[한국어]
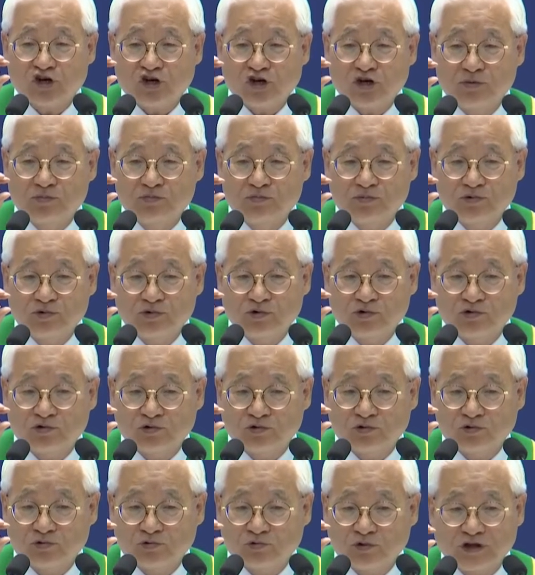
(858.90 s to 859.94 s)

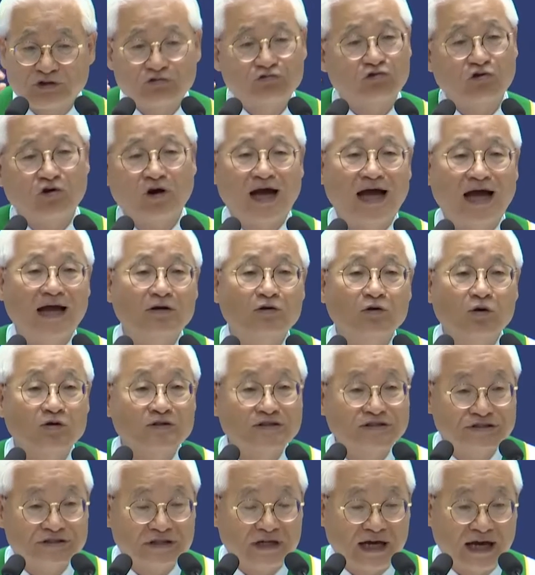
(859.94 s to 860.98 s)
전부 꿰뚫어
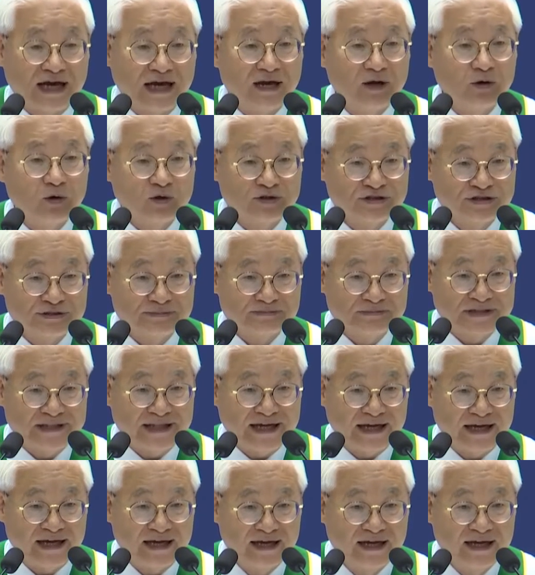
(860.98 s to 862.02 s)
알고, 있, 알고
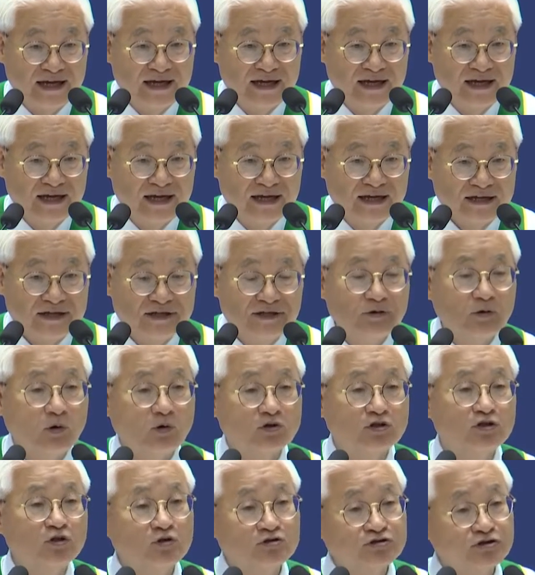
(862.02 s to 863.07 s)
있습니다.
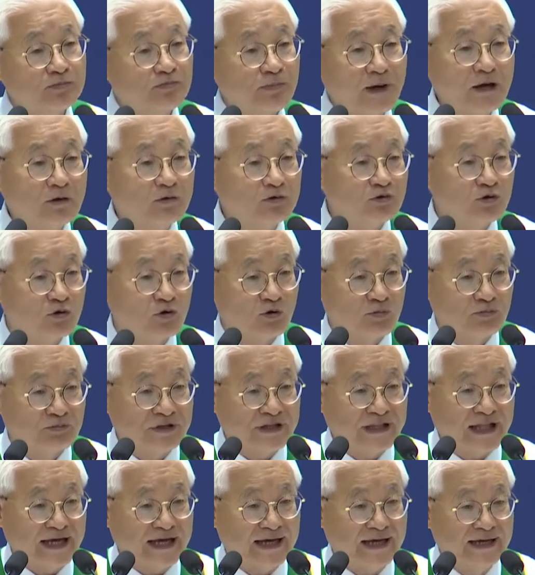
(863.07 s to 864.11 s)
그리고 그것을 파고
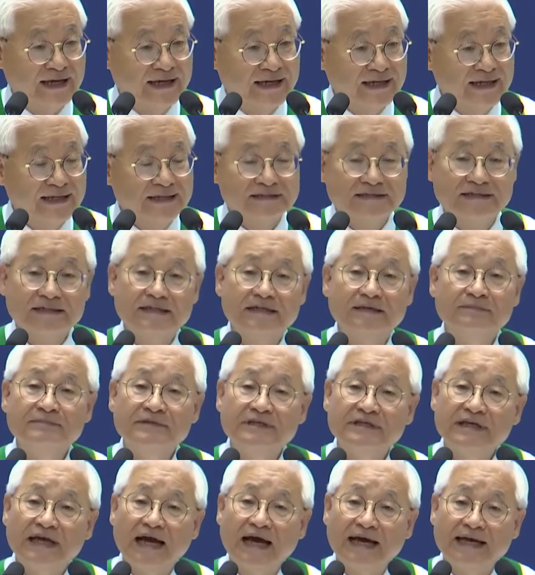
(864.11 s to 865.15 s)
들어옵니다.
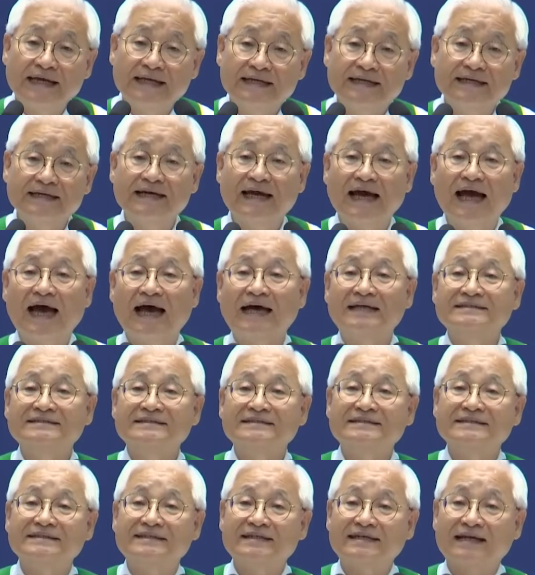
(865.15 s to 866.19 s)
지금 이 아이는
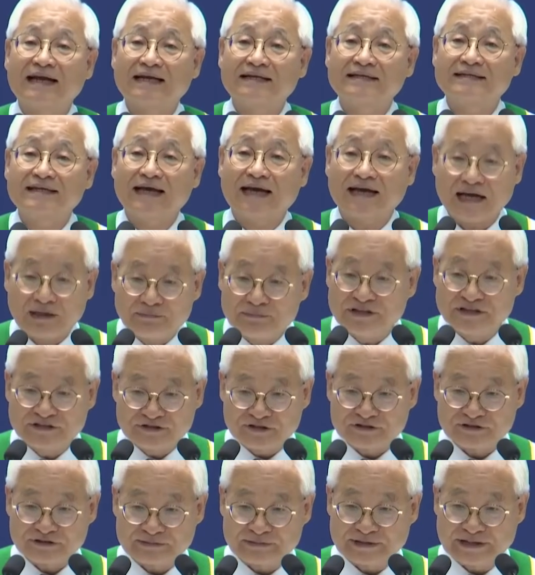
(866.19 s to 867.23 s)
간질이라는 약함이
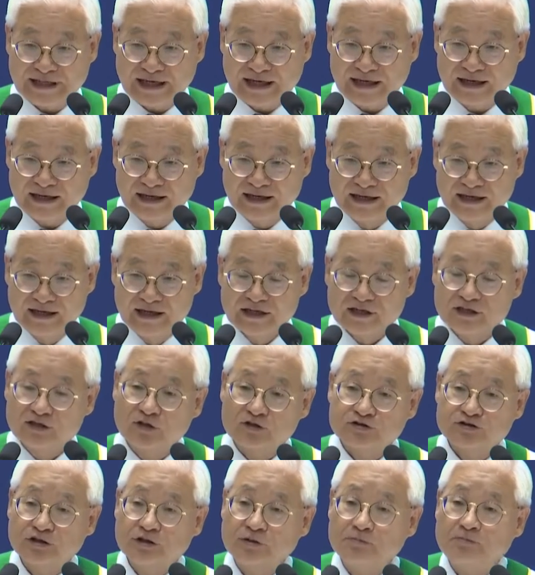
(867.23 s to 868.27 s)
있었습니다.
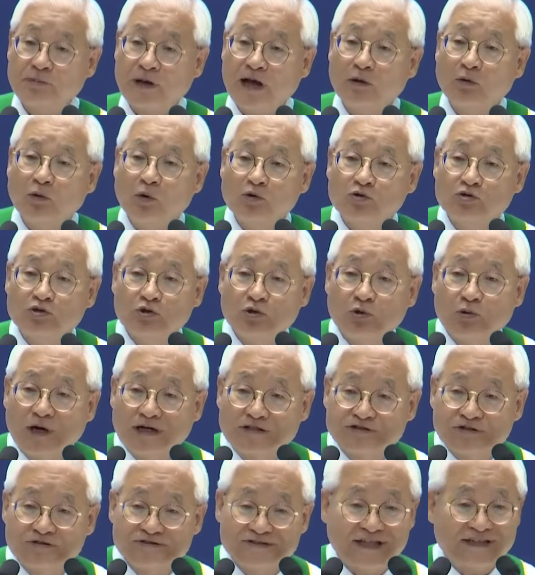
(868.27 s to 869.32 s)
그것을 파고
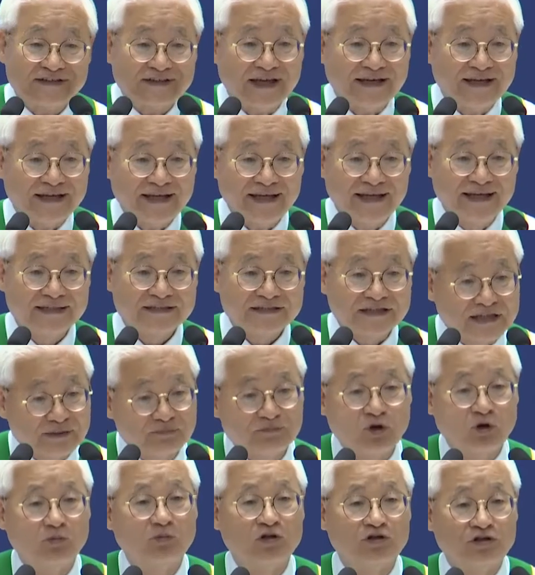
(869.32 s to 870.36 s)
들어와서 사탄이
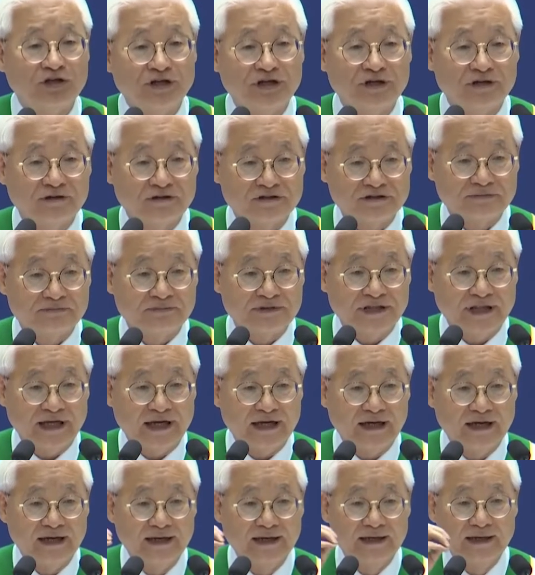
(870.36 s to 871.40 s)
지금 넘어뜨리는
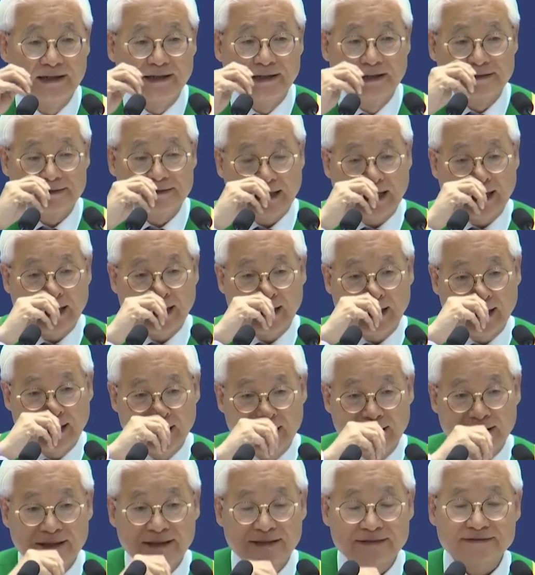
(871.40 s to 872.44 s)
것입니다. 자,
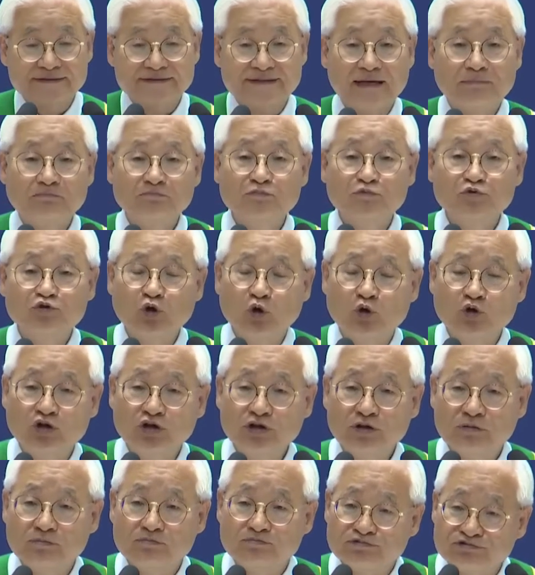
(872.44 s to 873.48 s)

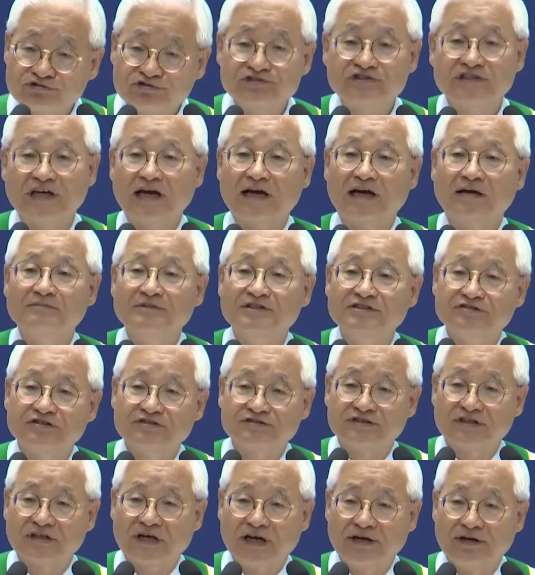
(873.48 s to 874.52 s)
삼손은 무슨 약함이
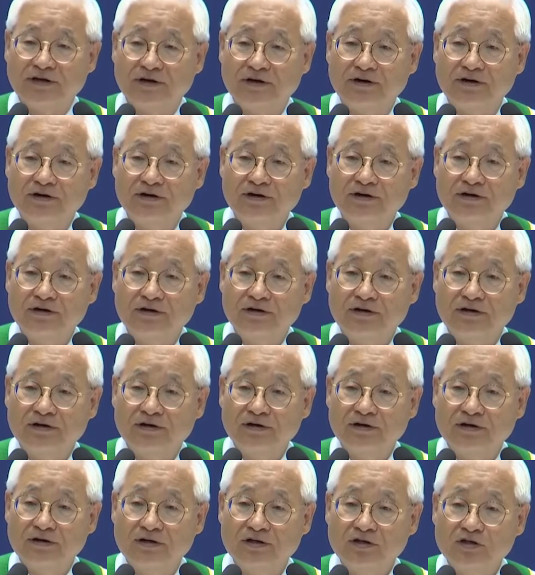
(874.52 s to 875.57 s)
있었을까요?
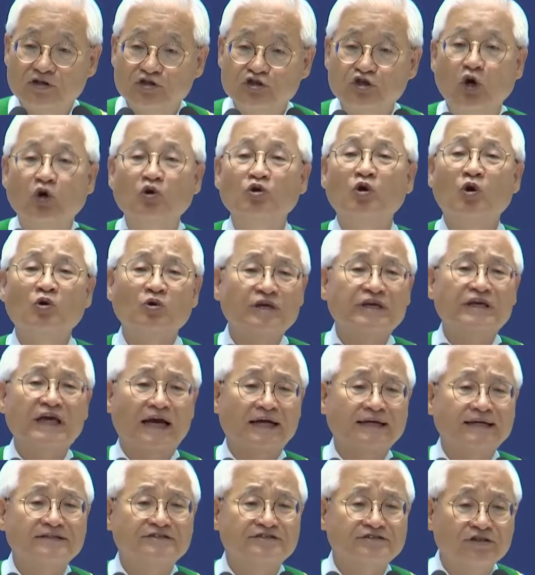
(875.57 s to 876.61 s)
정욕이
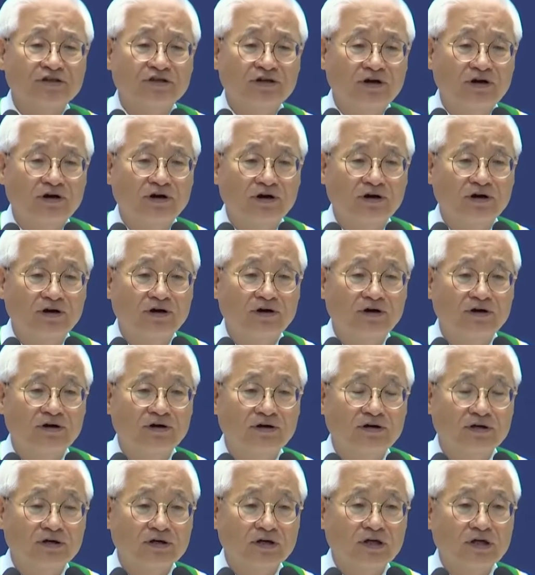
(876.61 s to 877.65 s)
약했어요.
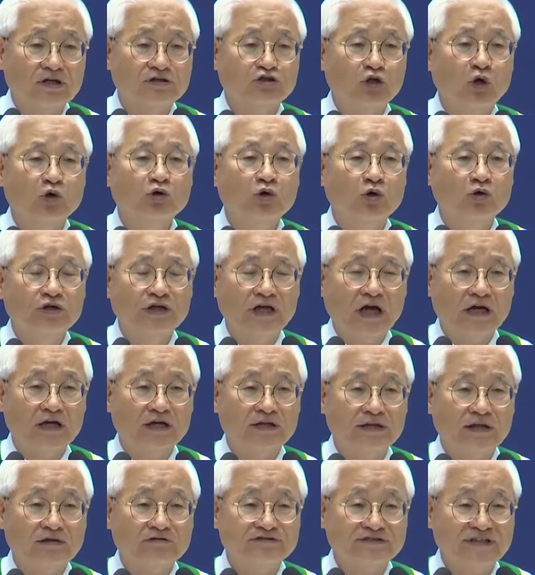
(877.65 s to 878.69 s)
그 정욕이
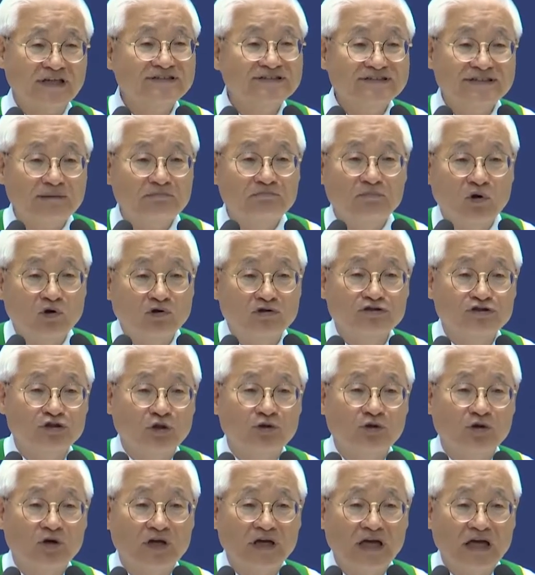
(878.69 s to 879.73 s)
약했다고 산삼 먹을
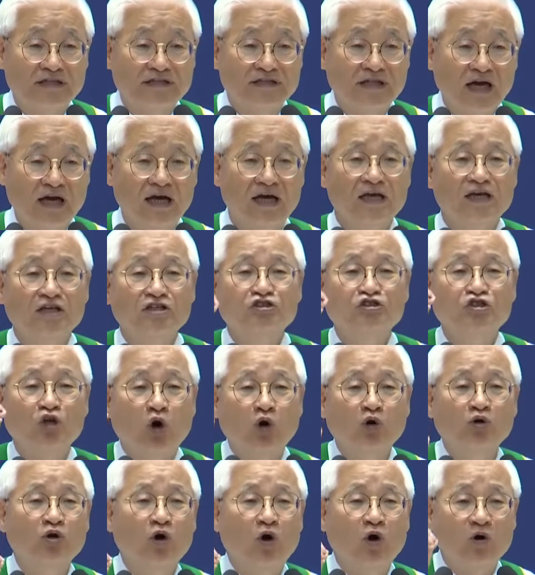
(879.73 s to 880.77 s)
정욕이 아니라
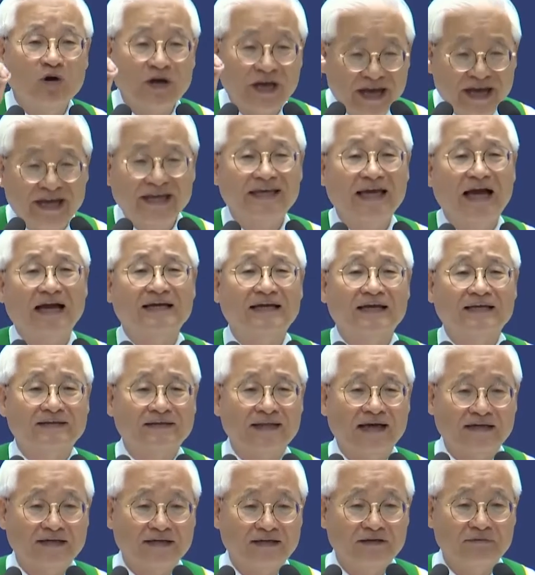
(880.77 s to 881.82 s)
정욕에
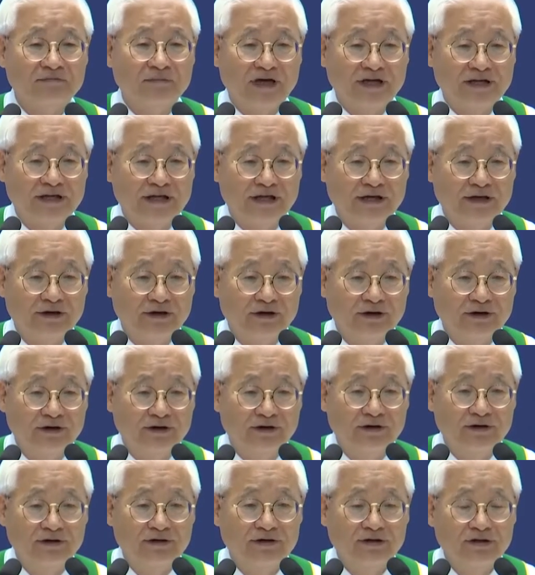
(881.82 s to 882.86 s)
약했다 그런 말이에요.
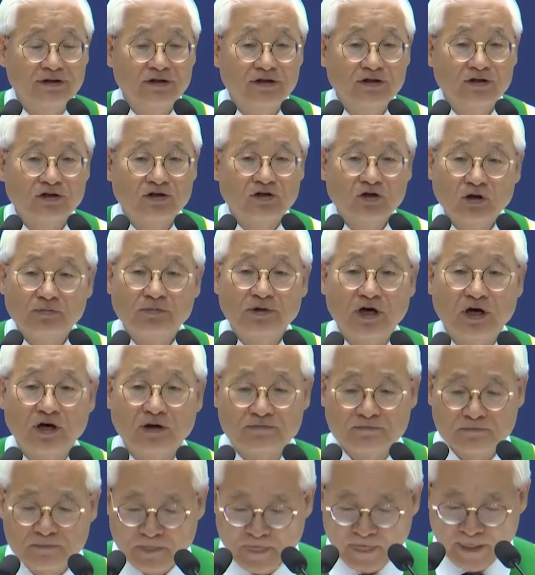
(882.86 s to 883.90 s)

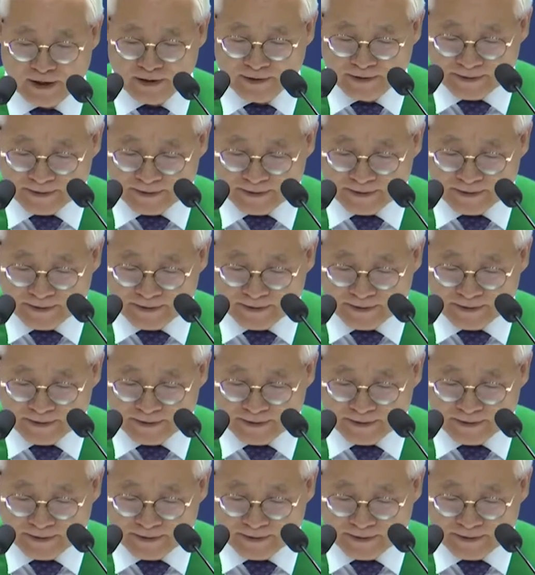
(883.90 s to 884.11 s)
그러면